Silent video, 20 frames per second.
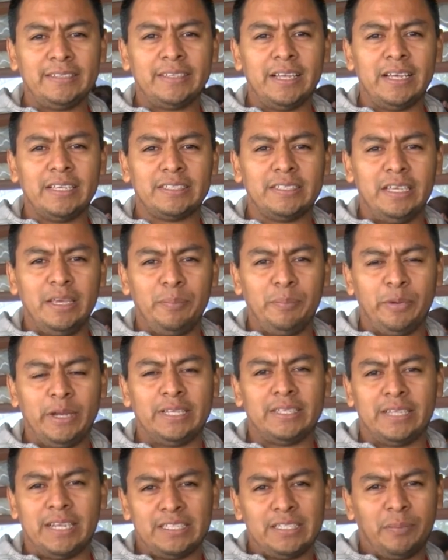estas y
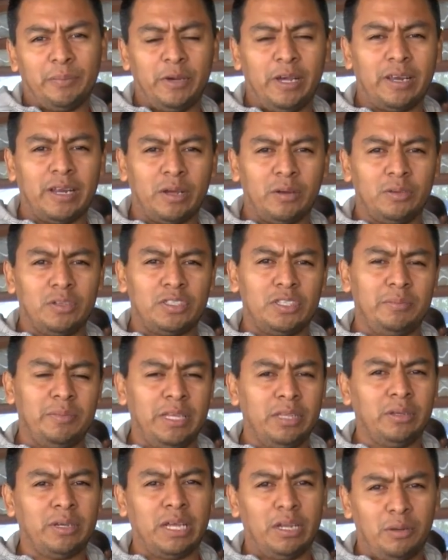pues gracias por el
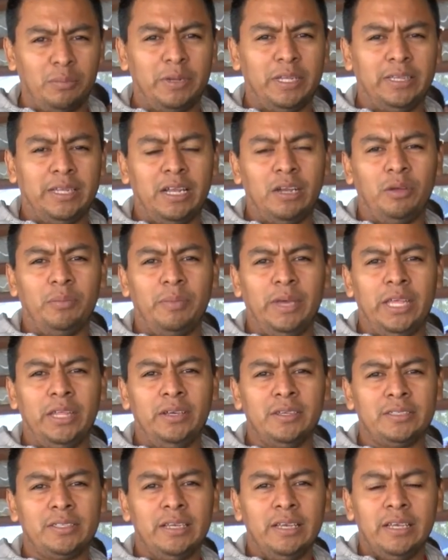reconocimiento que nos brindan los
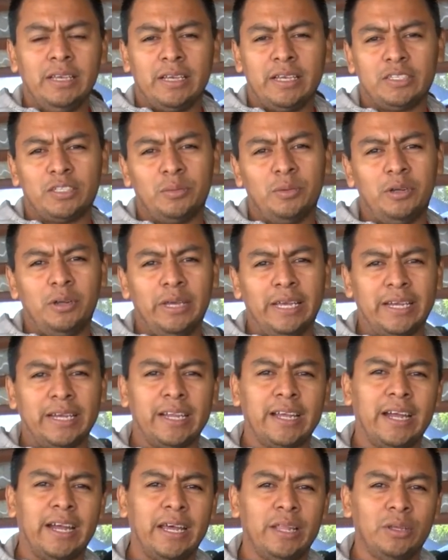medios, que somos los
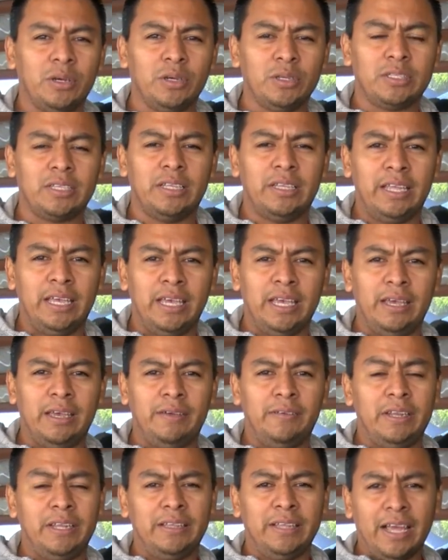encargados
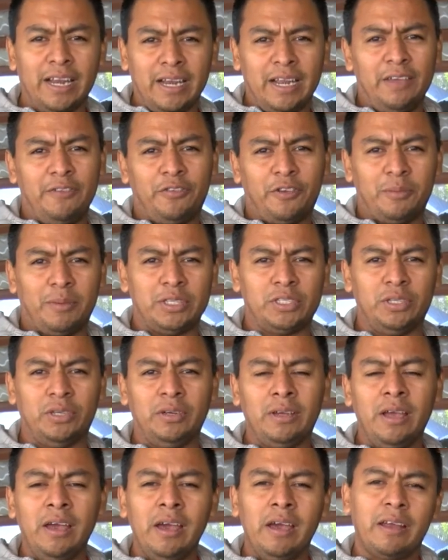de brindar la
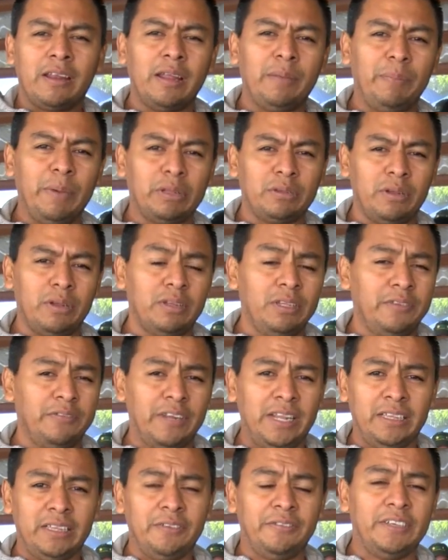información respecto a los
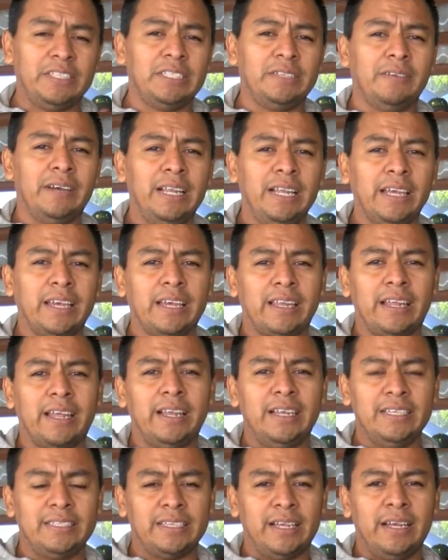diferentes festivales que
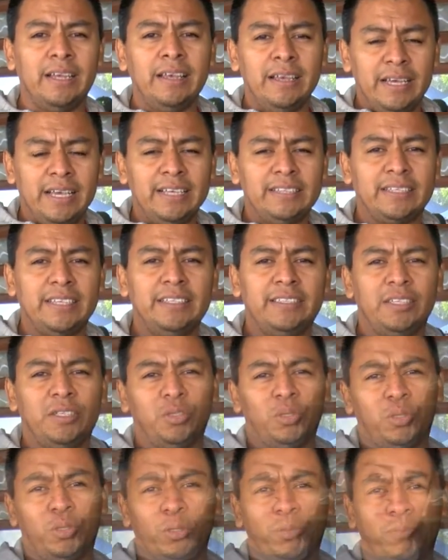realiza este
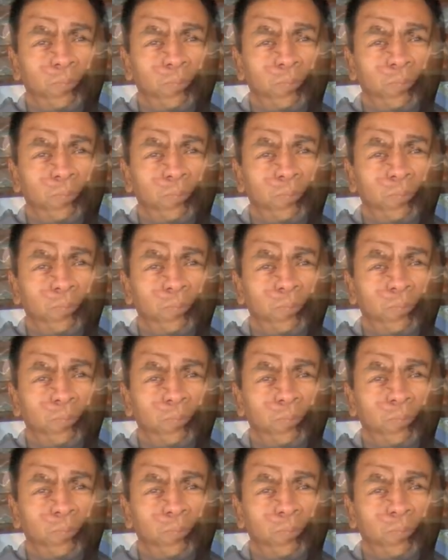instituto.